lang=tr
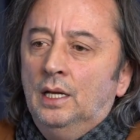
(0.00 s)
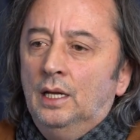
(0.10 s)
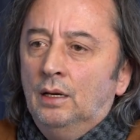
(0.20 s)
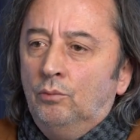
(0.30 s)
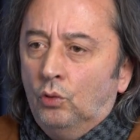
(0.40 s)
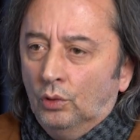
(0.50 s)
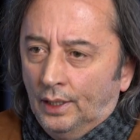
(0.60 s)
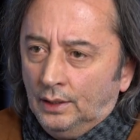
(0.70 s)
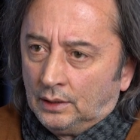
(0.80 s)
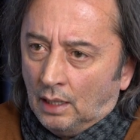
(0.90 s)
e, bu
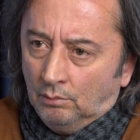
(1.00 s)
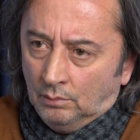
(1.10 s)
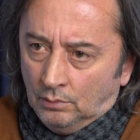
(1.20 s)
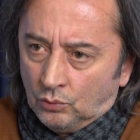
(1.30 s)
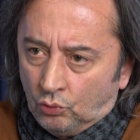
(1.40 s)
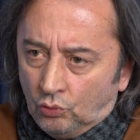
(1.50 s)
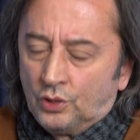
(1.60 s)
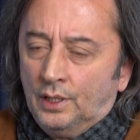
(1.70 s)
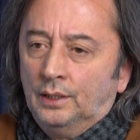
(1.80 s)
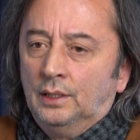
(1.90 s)
olay tam
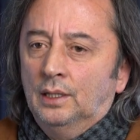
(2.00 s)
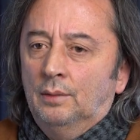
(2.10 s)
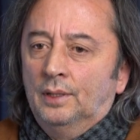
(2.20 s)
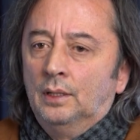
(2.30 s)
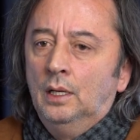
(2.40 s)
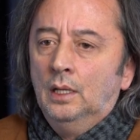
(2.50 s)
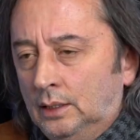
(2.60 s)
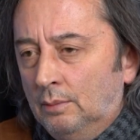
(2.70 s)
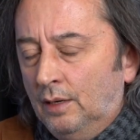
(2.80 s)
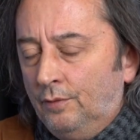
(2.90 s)
sonuçlandırılamadı.
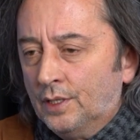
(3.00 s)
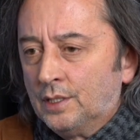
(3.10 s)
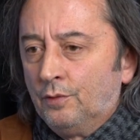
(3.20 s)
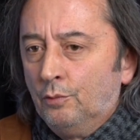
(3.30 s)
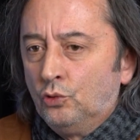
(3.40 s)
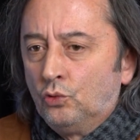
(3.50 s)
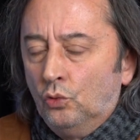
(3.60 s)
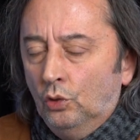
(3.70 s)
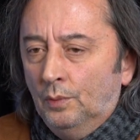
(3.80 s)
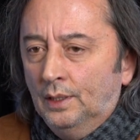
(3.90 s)
Temel felsefemiz şu
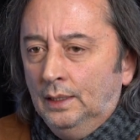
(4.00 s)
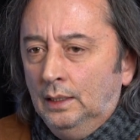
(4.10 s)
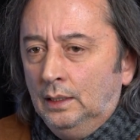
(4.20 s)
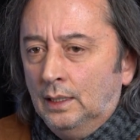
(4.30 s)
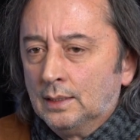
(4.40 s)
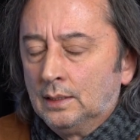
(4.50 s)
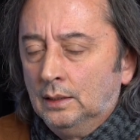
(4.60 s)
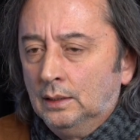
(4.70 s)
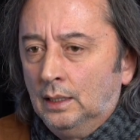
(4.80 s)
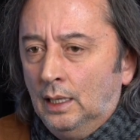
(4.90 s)
olmalı. İran
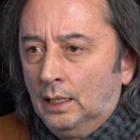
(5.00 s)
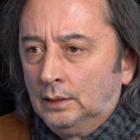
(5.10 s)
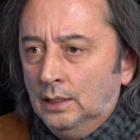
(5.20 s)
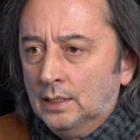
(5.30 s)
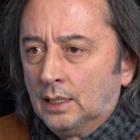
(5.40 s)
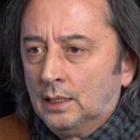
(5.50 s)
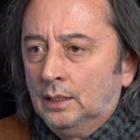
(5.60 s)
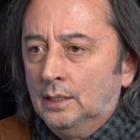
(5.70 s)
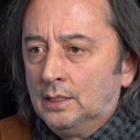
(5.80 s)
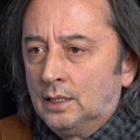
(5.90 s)
sınırları Akdeniz'e
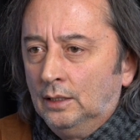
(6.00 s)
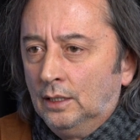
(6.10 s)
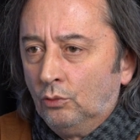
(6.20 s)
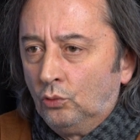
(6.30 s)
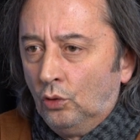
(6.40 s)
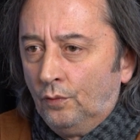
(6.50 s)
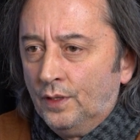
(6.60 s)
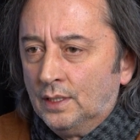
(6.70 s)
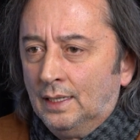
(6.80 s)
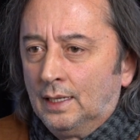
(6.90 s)
kadar, İskenderun
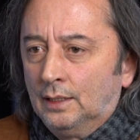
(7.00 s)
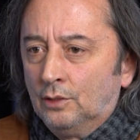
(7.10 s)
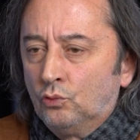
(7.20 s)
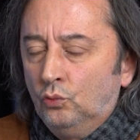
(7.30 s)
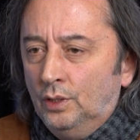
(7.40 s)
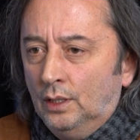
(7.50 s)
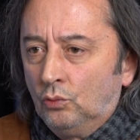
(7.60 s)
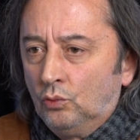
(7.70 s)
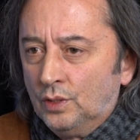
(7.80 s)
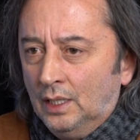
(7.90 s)
körfezine kadar, Suriye'nin
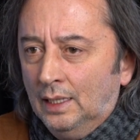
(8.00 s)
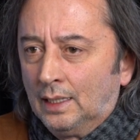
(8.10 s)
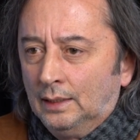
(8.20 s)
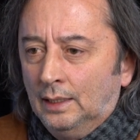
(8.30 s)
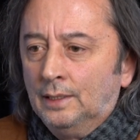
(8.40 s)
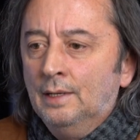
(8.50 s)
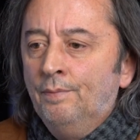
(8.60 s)
kuzeyine kadar